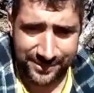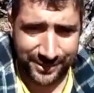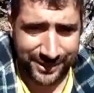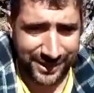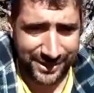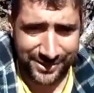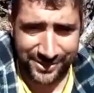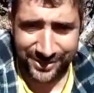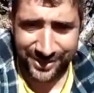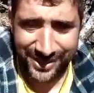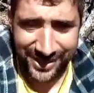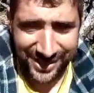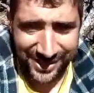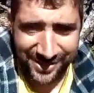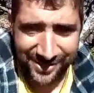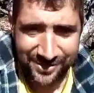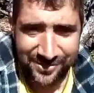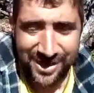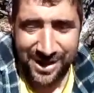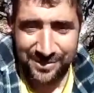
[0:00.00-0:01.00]
Porque yo
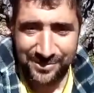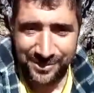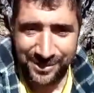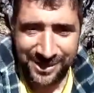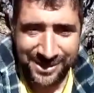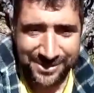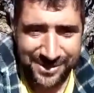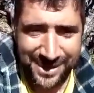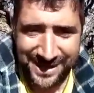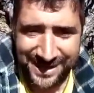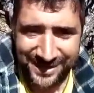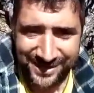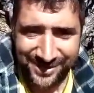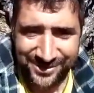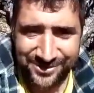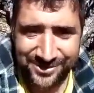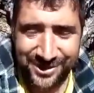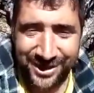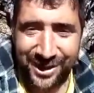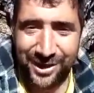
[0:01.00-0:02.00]
un jamón ibérico
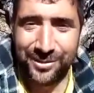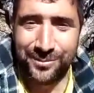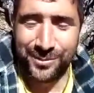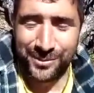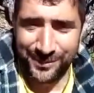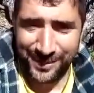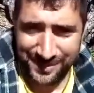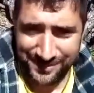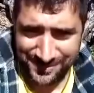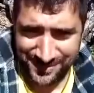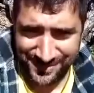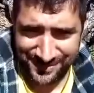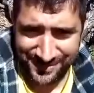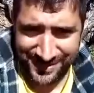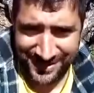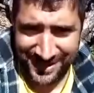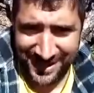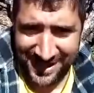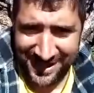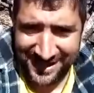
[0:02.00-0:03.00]
nunca lo he probado en mi
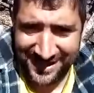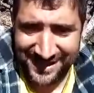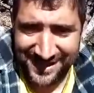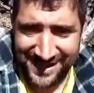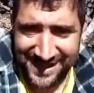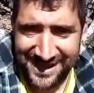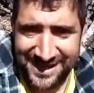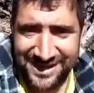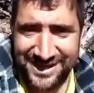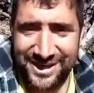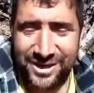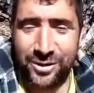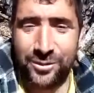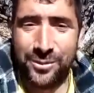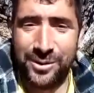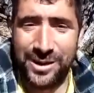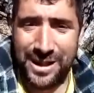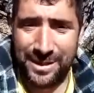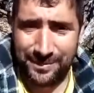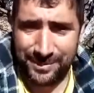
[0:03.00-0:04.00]
vida, ni lo
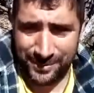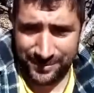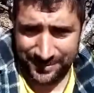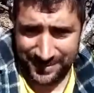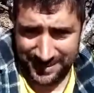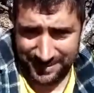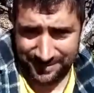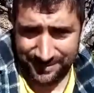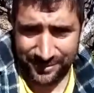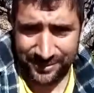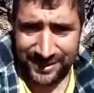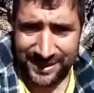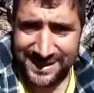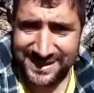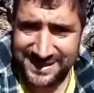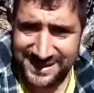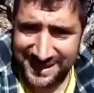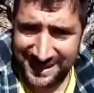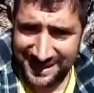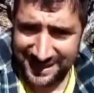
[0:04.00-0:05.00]
voy a probar, porque
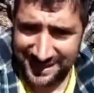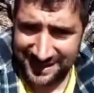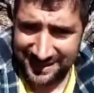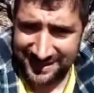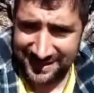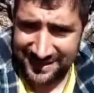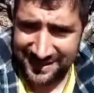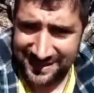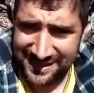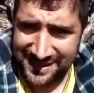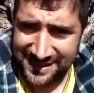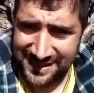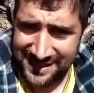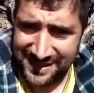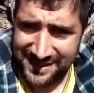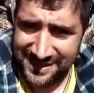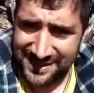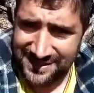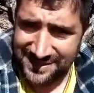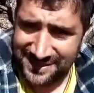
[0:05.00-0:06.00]
sé
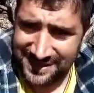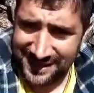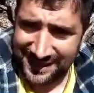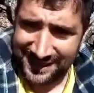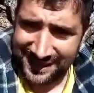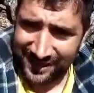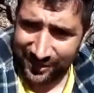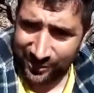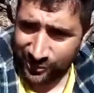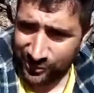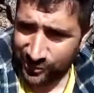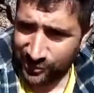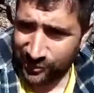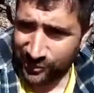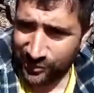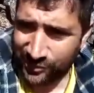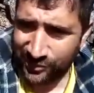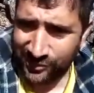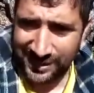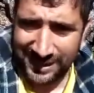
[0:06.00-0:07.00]
que
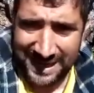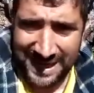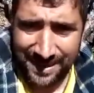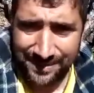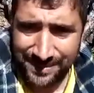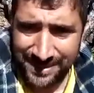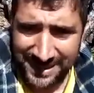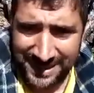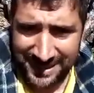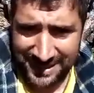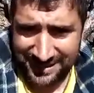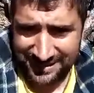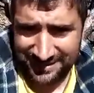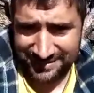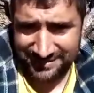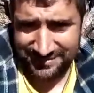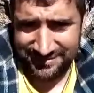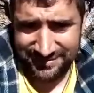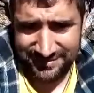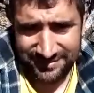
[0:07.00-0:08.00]
reconozco que la miel
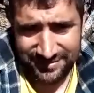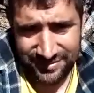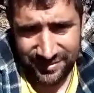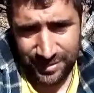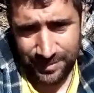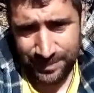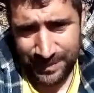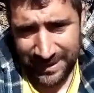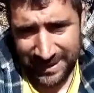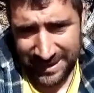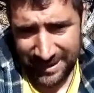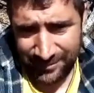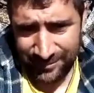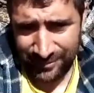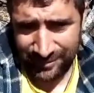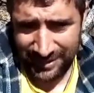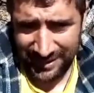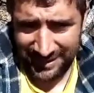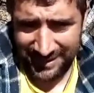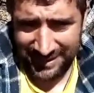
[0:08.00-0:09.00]
no es para la
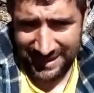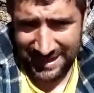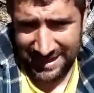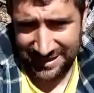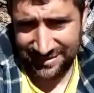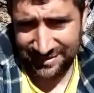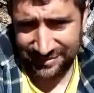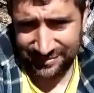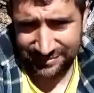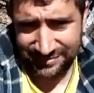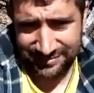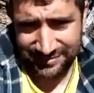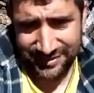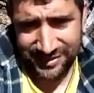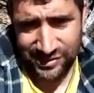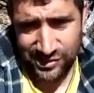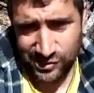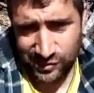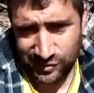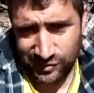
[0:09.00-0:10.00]
boca del asno.
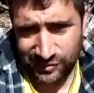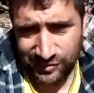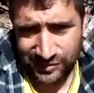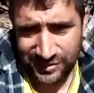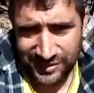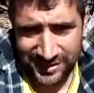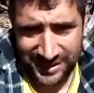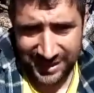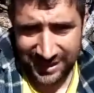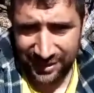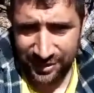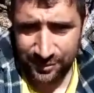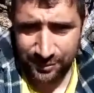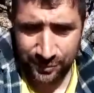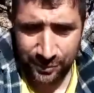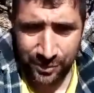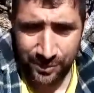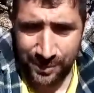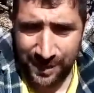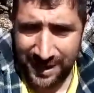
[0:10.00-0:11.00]
Y yo sé que no
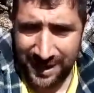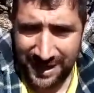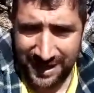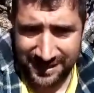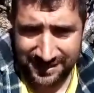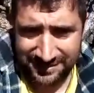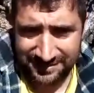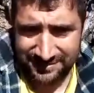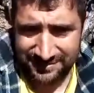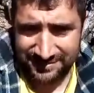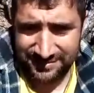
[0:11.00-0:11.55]
puedo pagar